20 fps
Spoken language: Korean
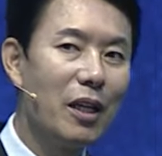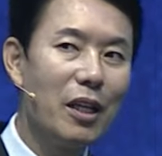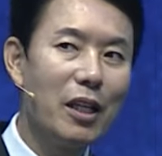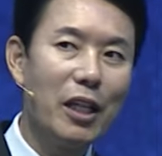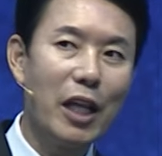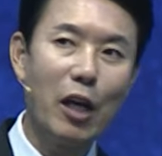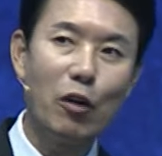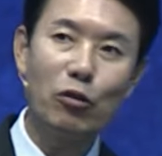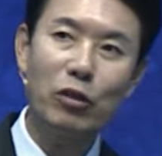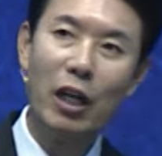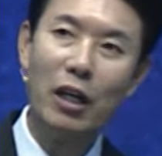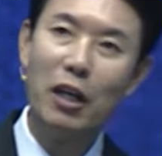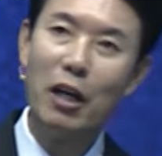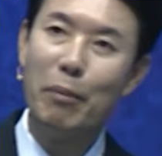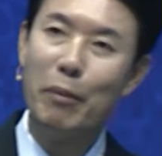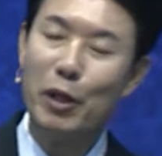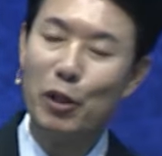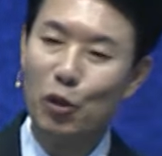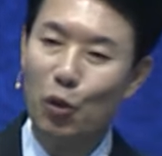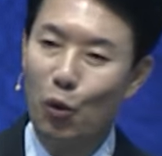
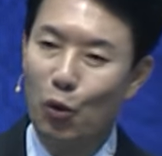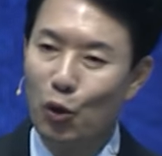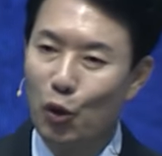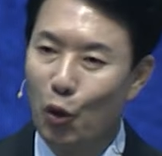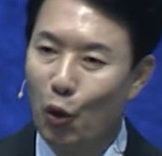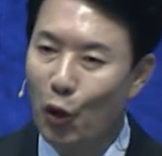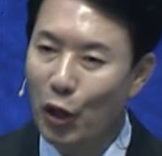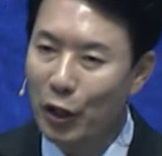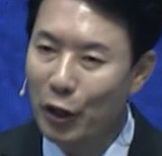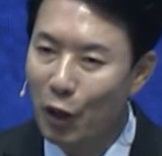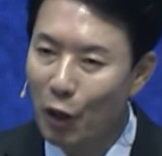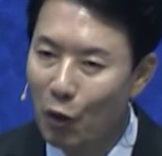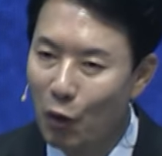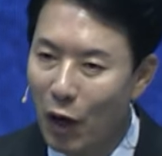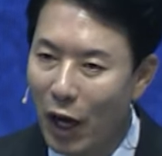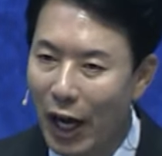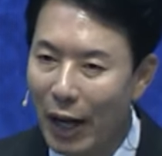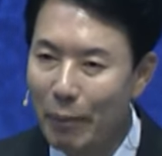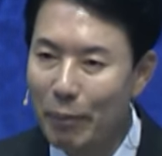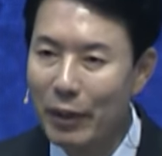예루살렘에서 온 교인들과
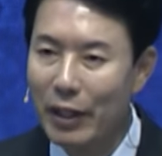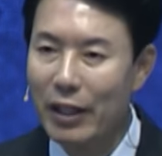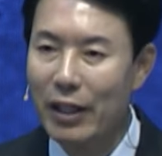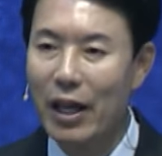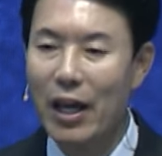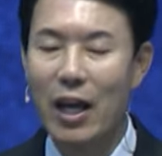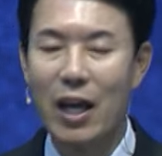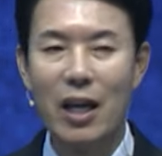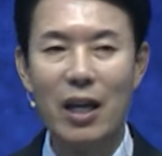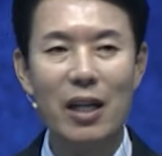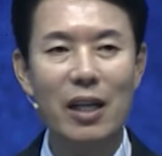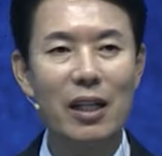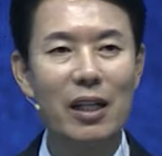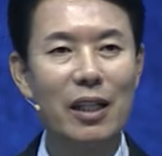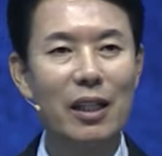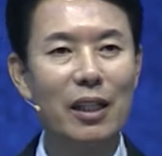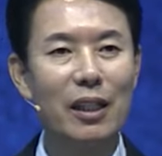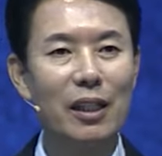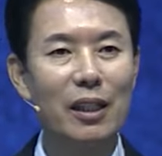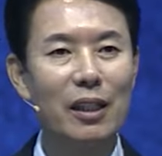함께
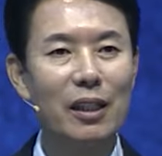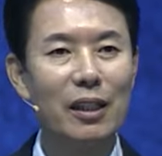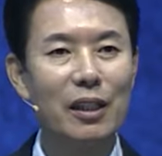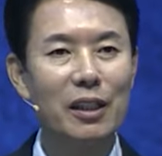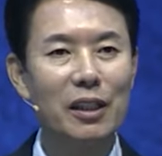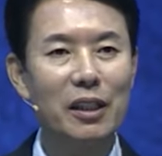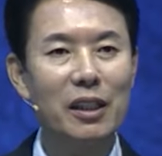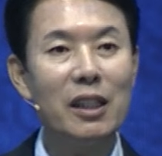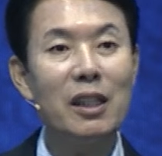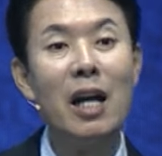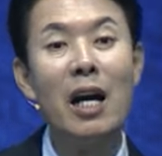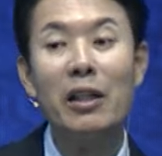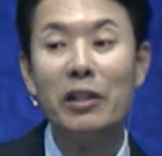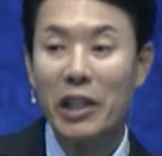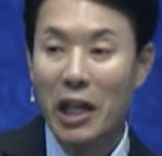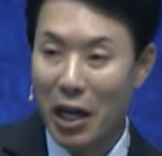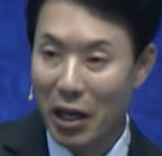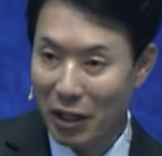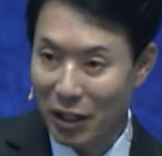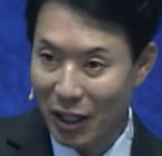
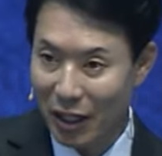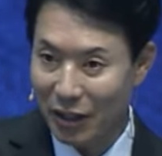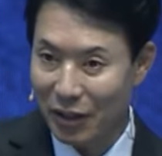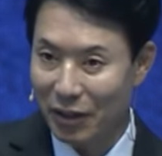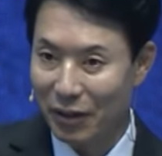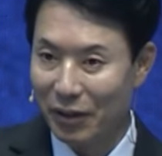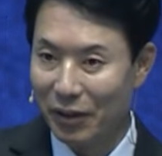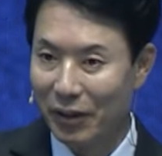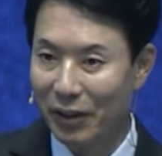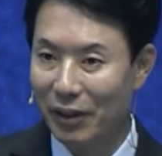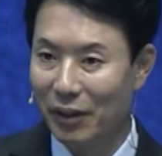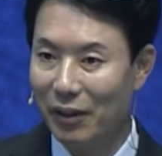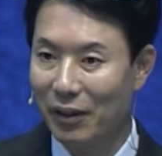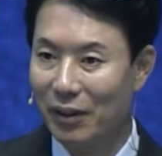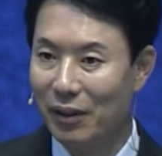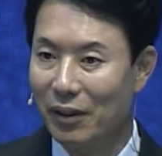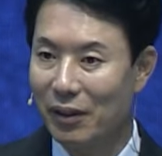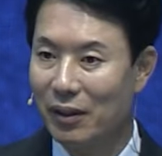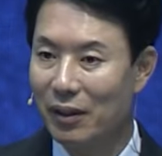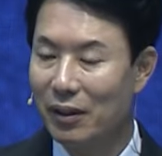신앙생활을 하는 거예요.
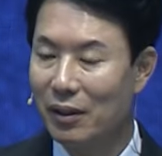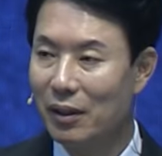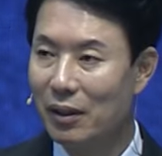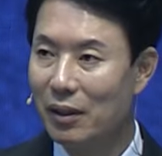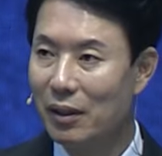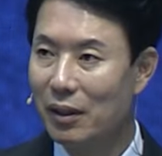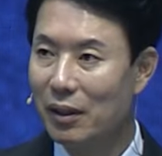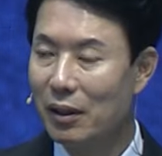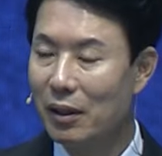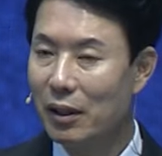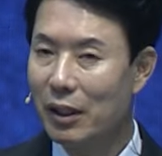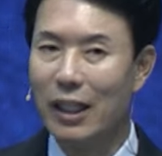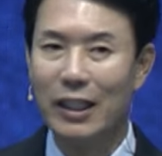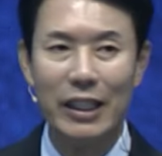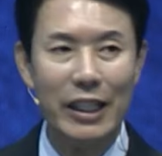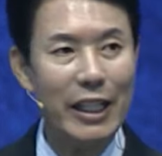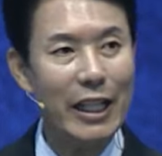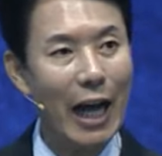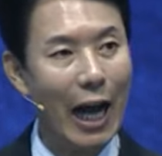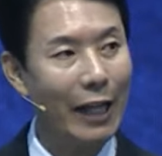
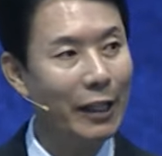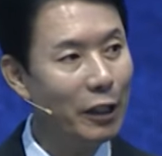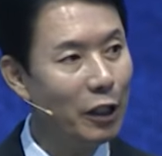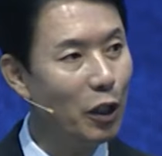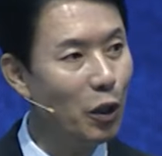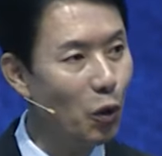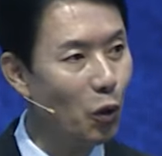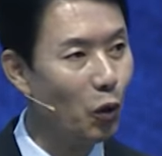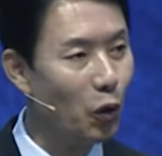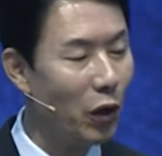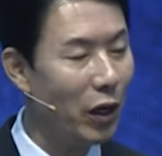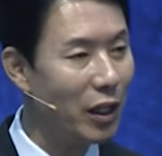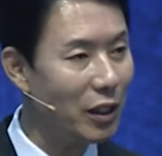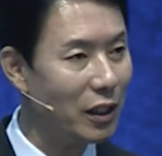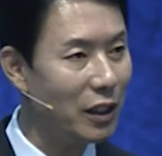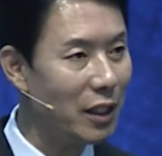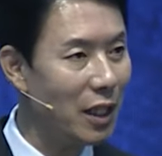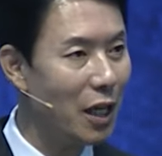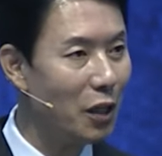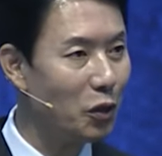그러니까 이 안디옥 교회가
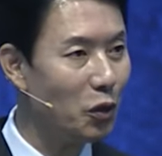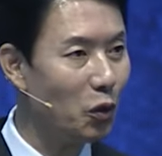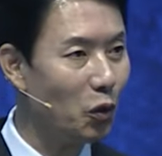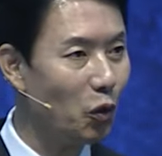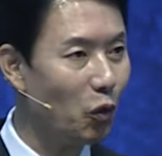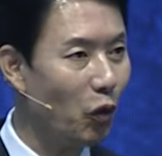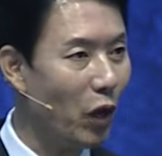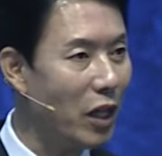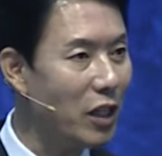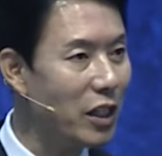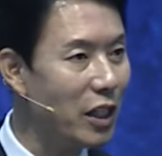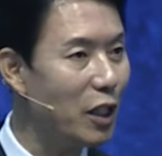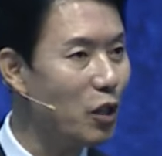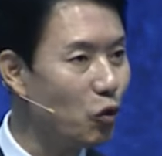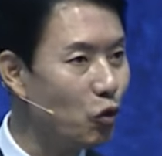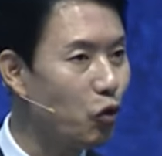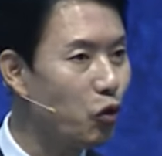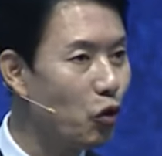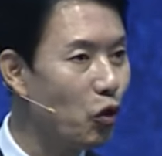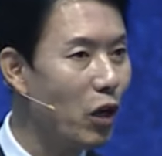신학적으로 굉장히
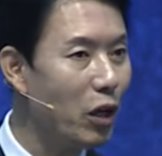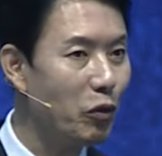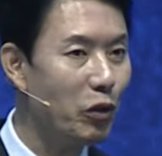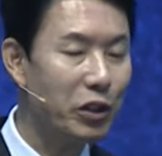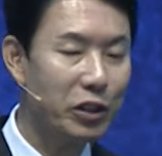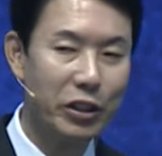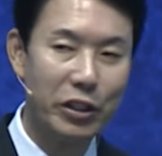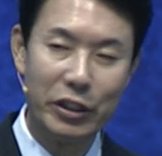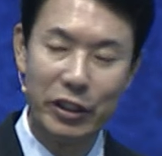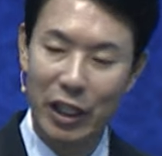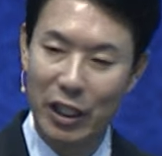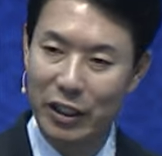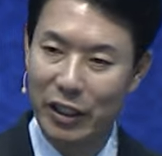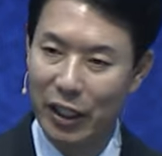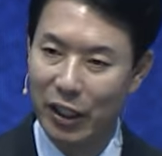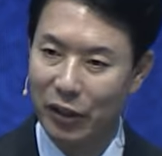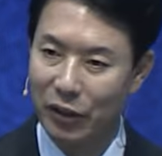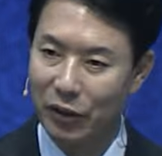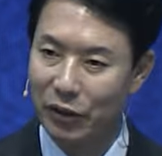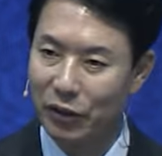중요한 위치를
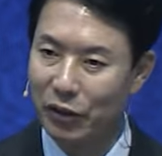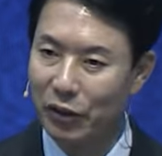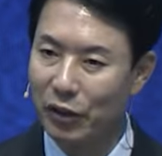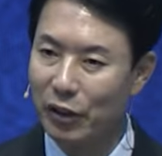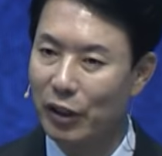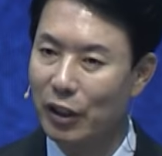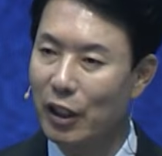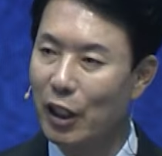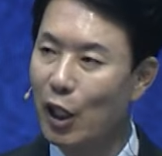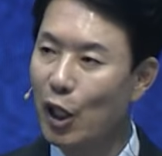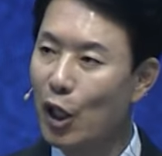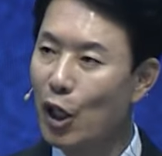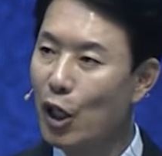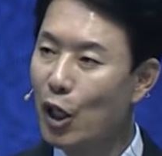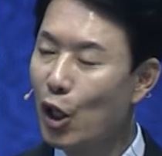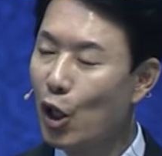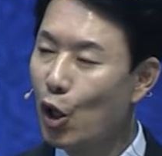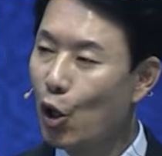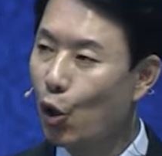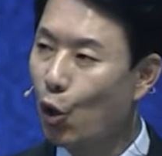차지하는 것은
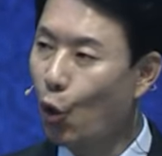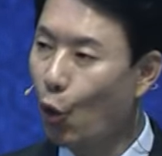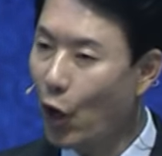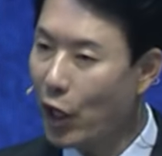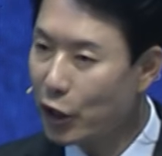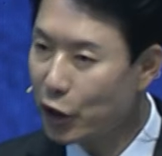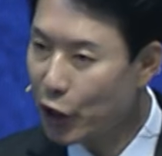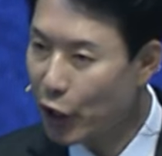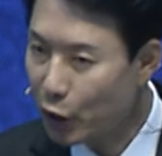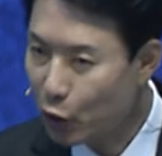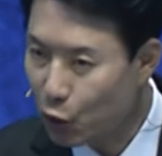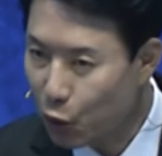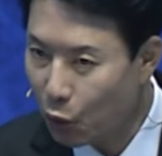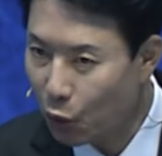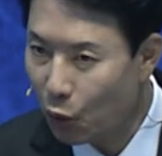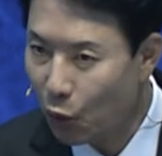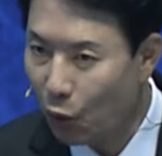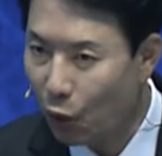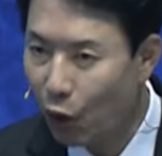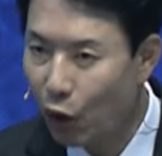교회
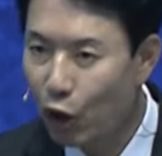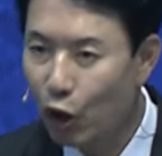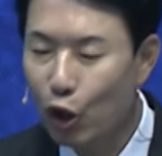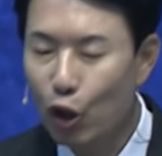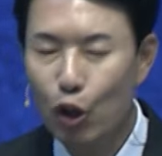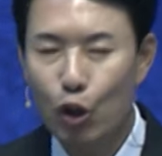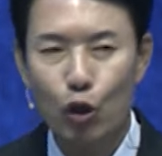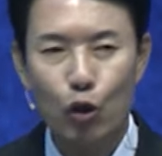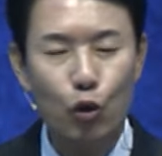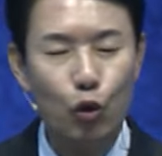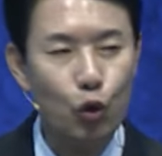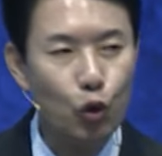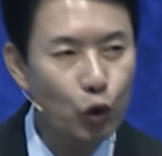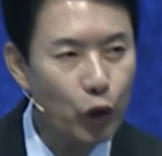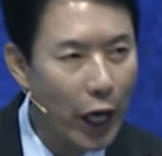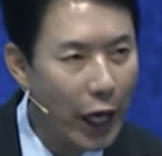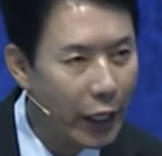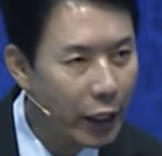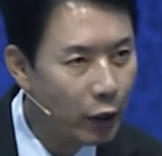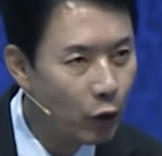최초로
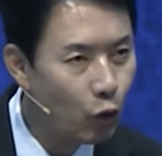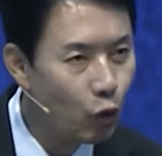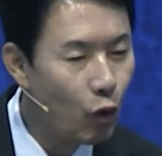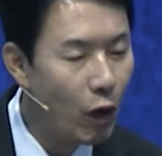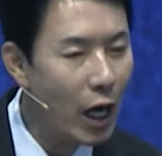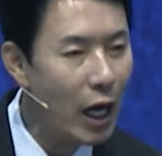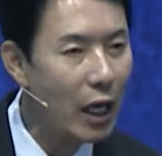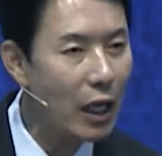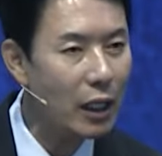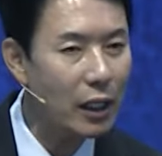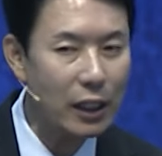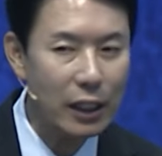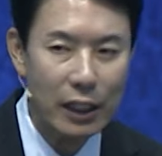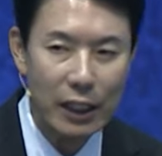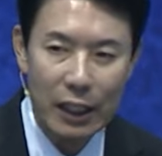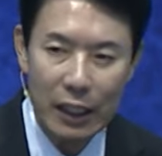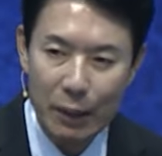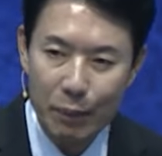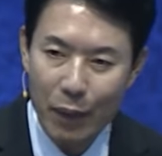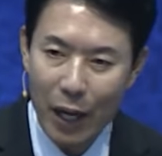유대인과
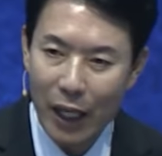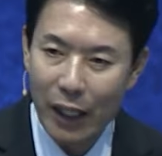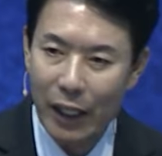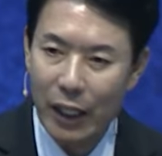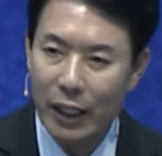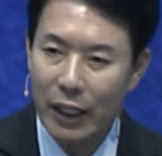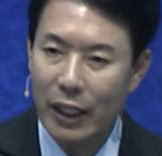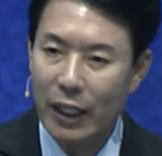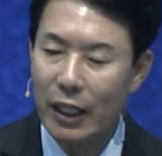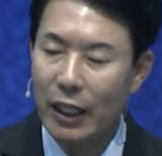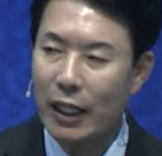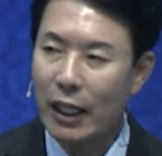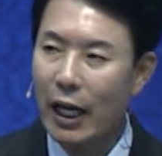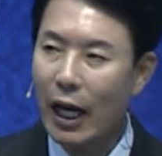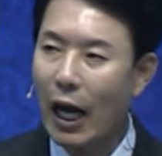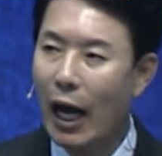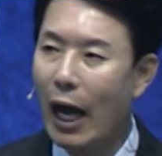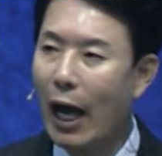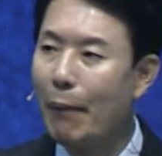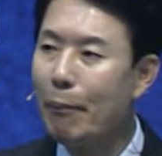이방인이
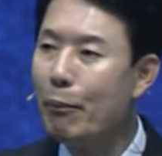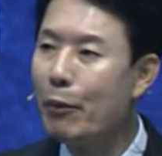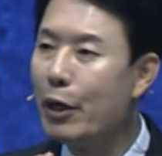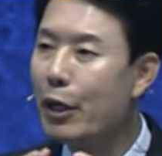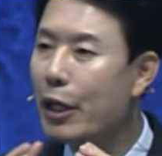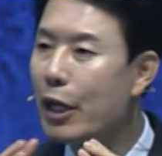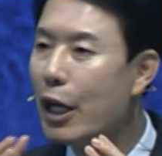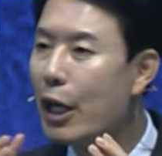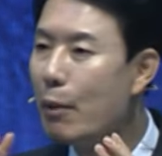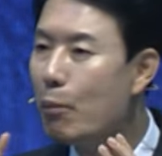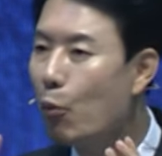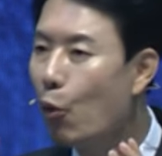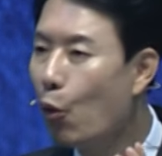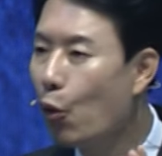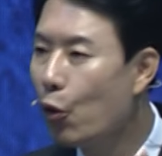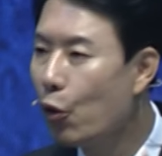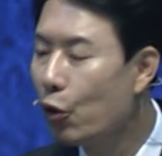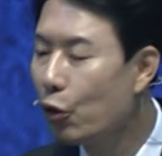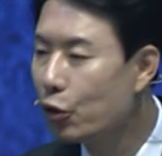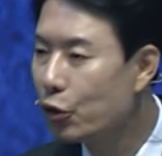함께
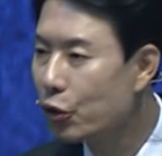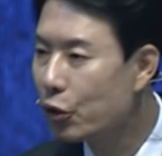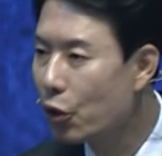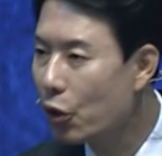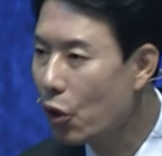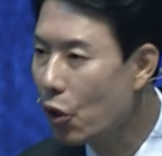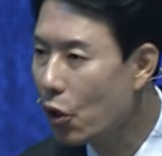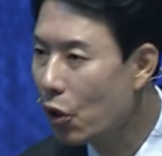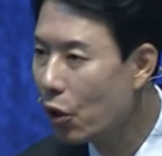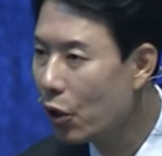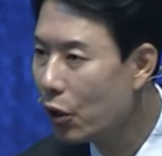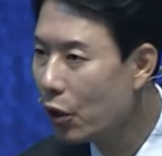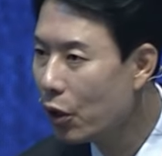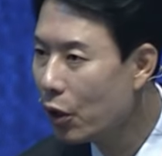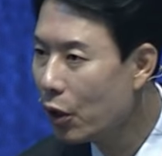모여서